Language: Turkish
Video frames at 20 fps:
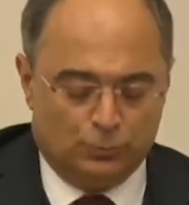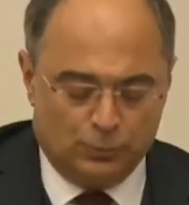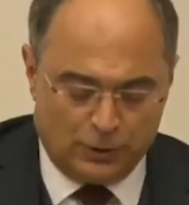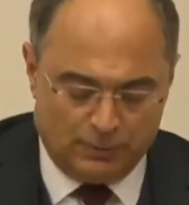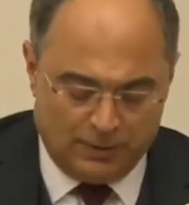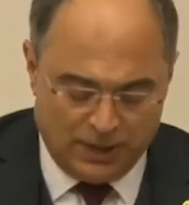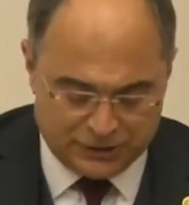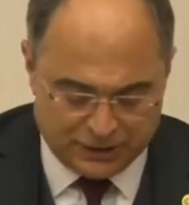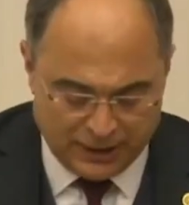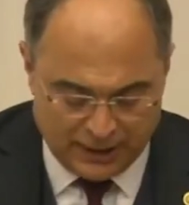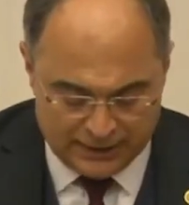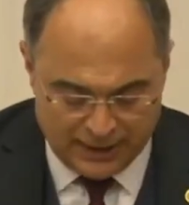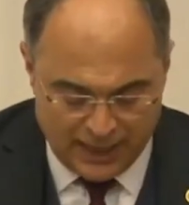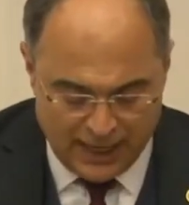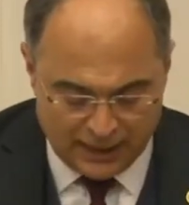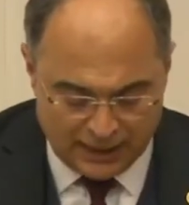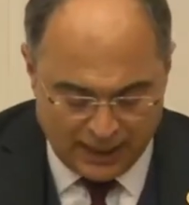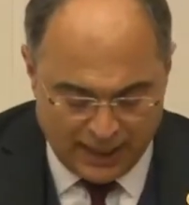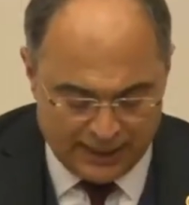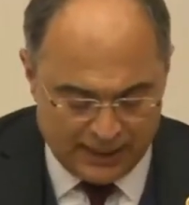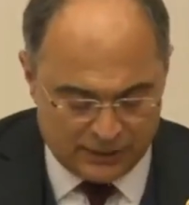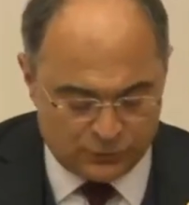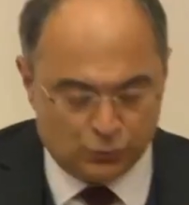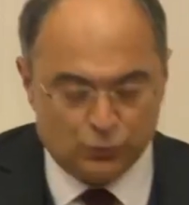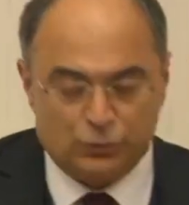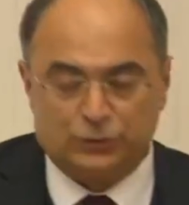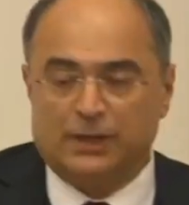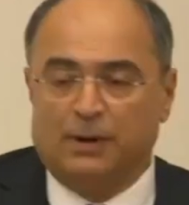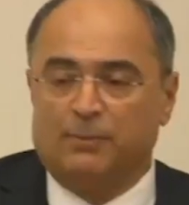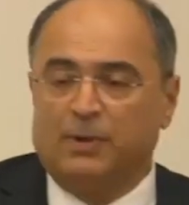Cumhurbaşkanına hakaret
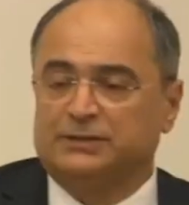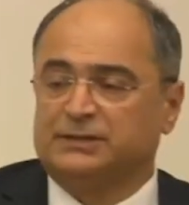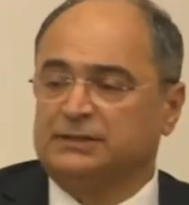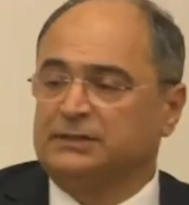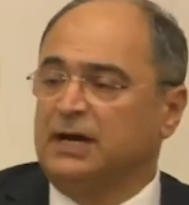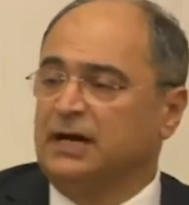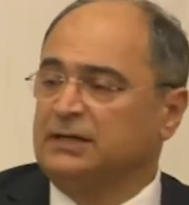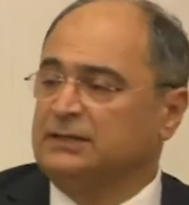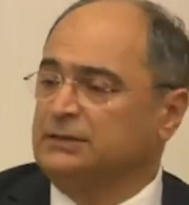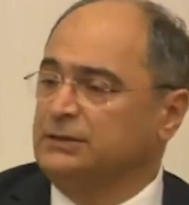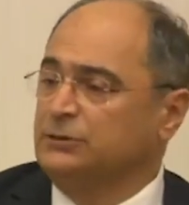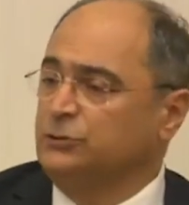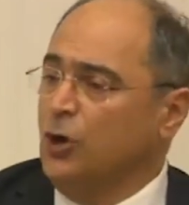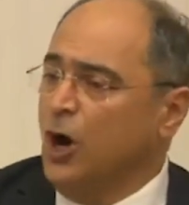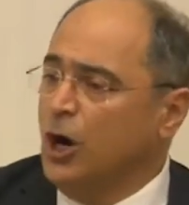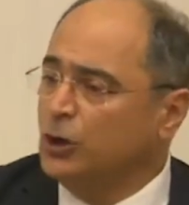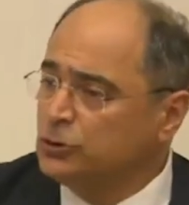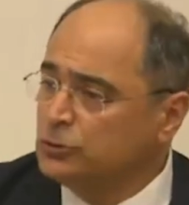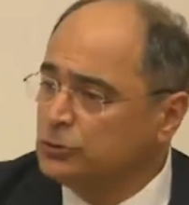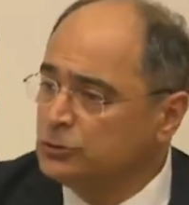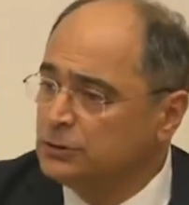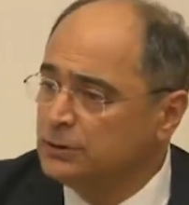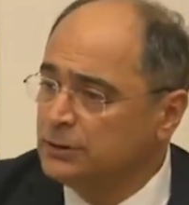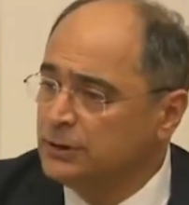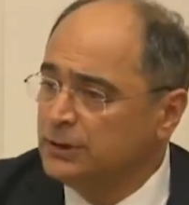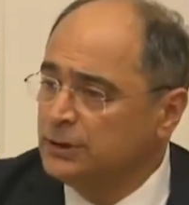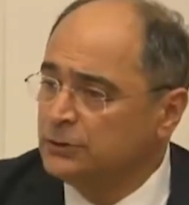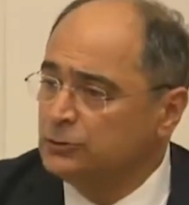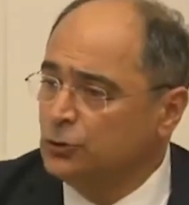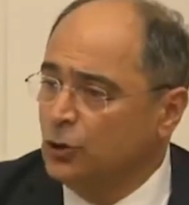suçlaması kastı yok.
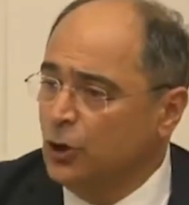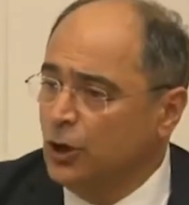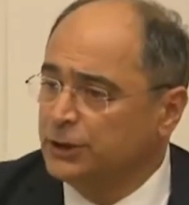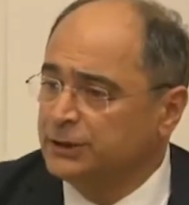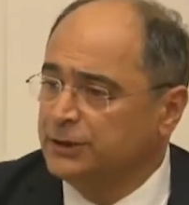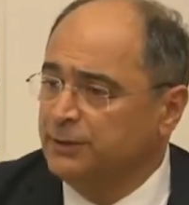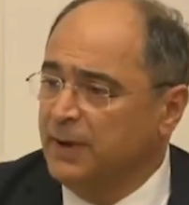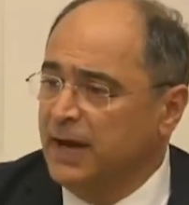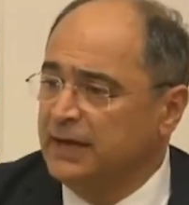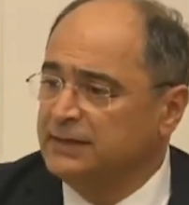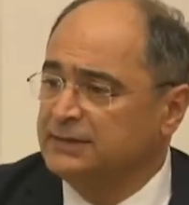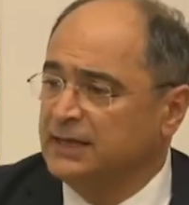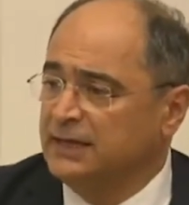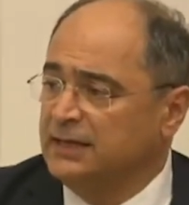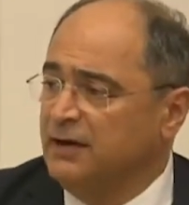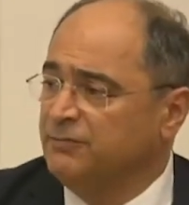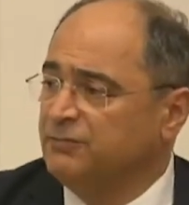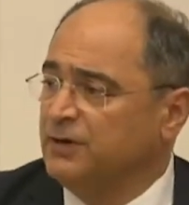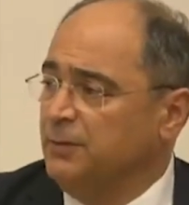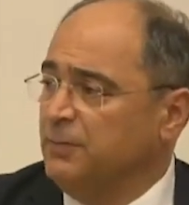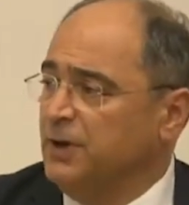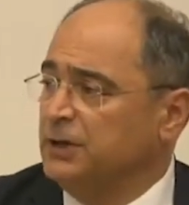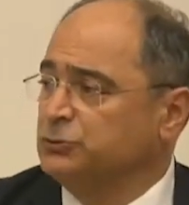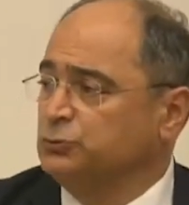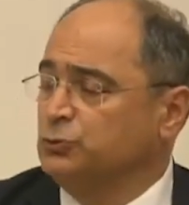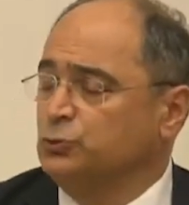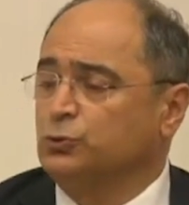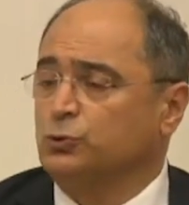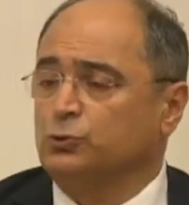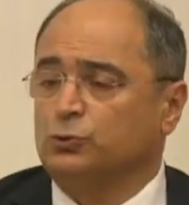Diyor ki ben Sedef
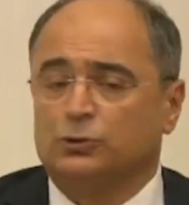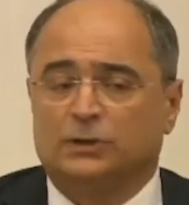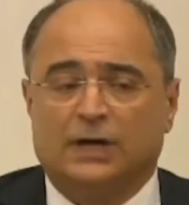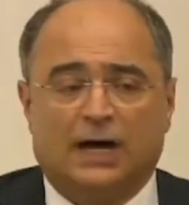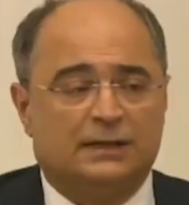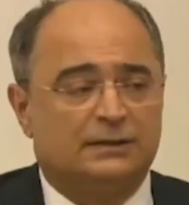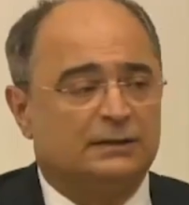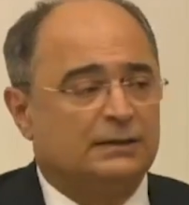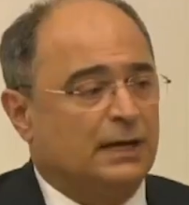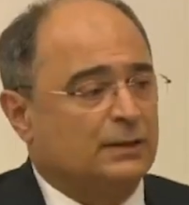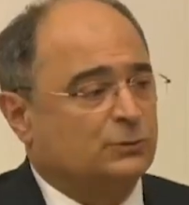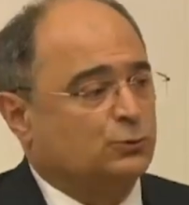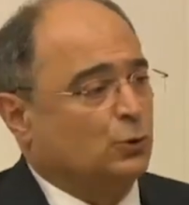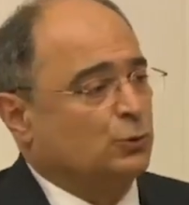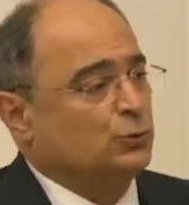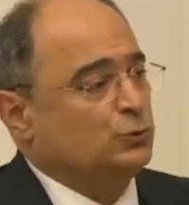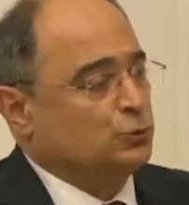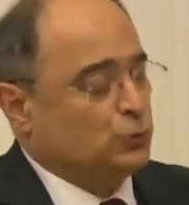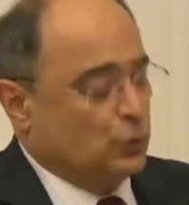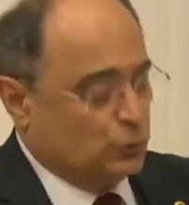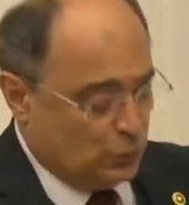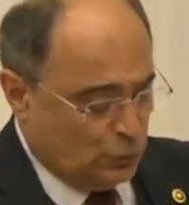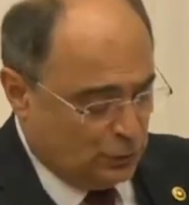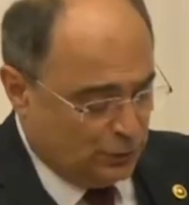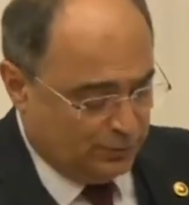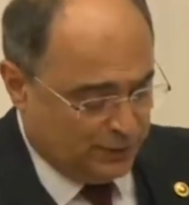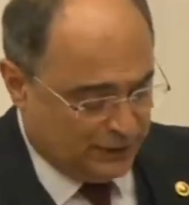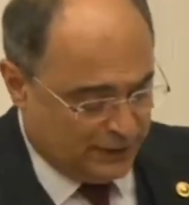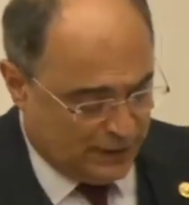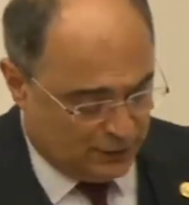Kabaş tutuklu kaldı da sorun
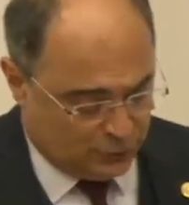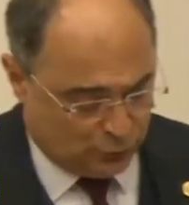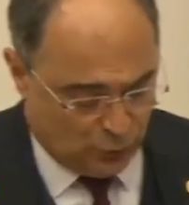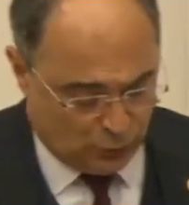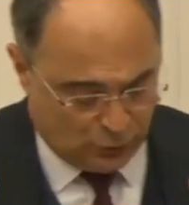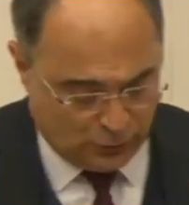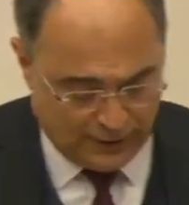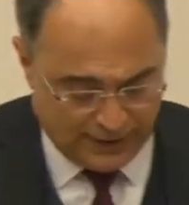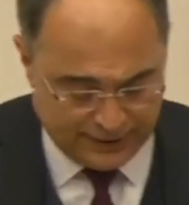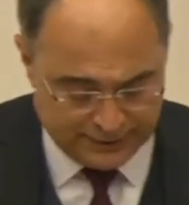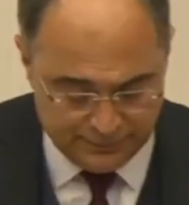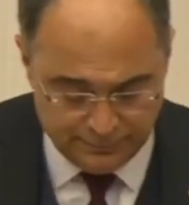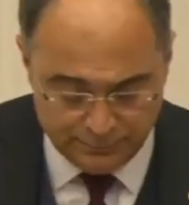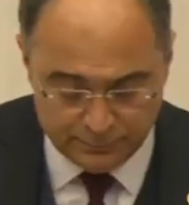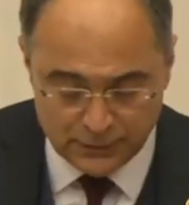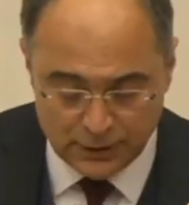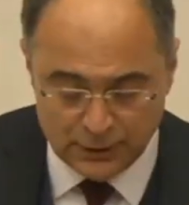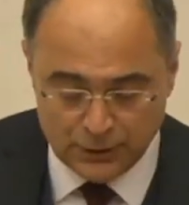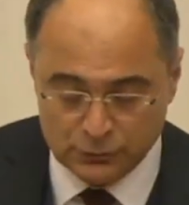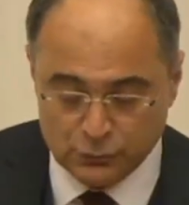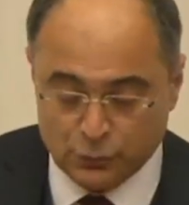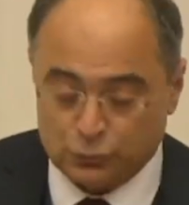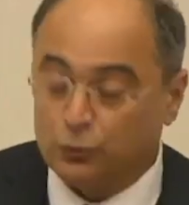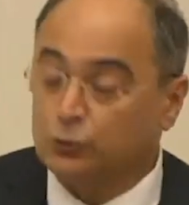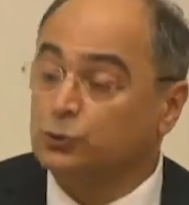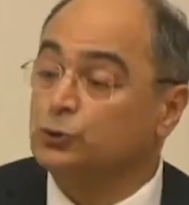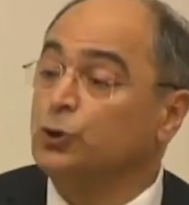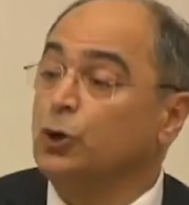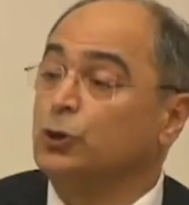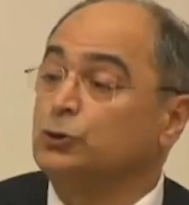çözüldü mü diye sorguladım.
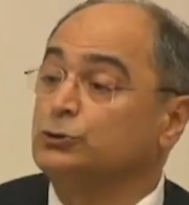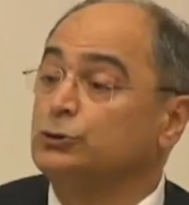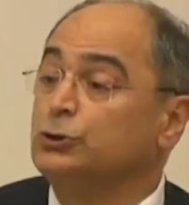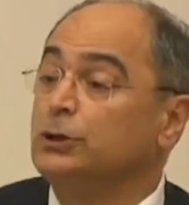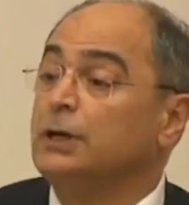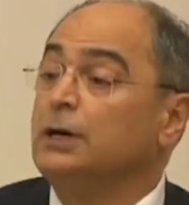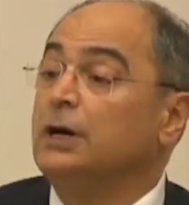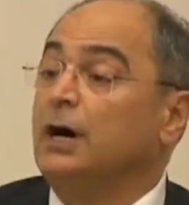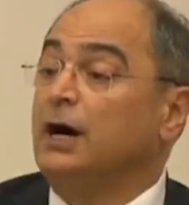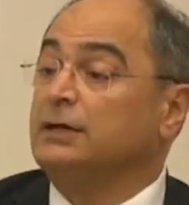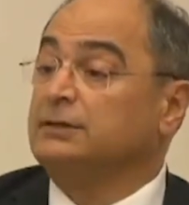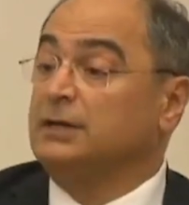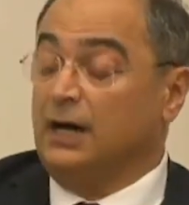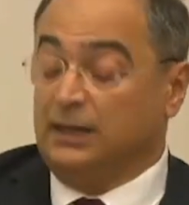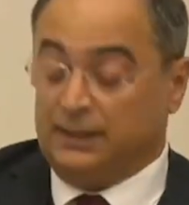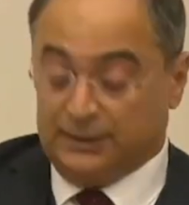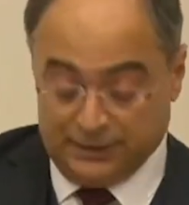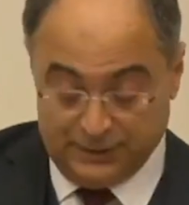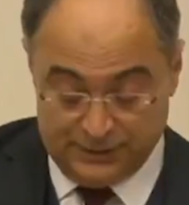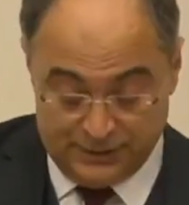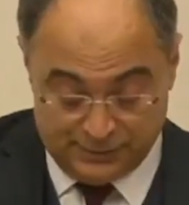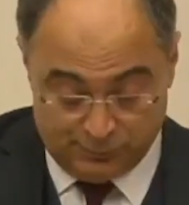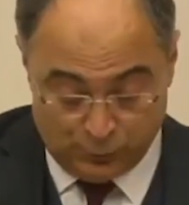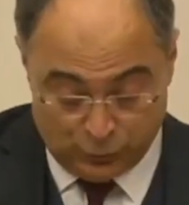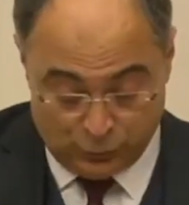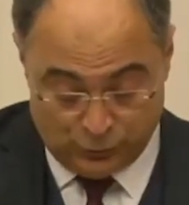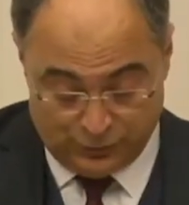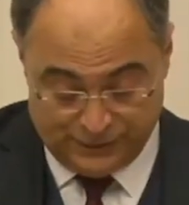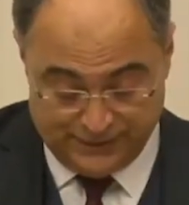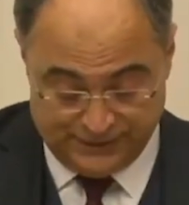Tutukluyor. Adaletiniz
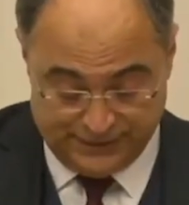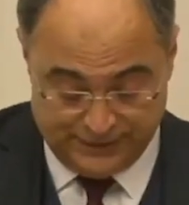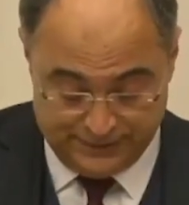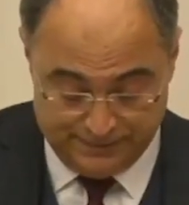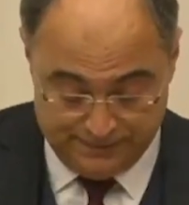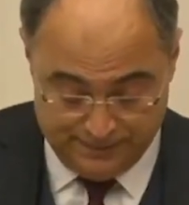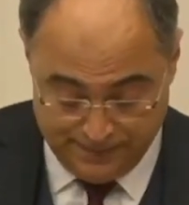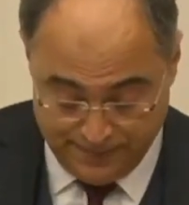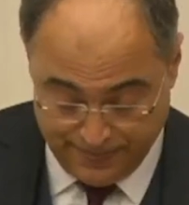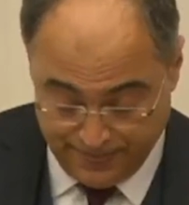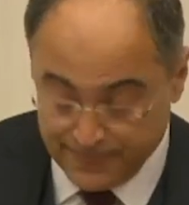budur sizin.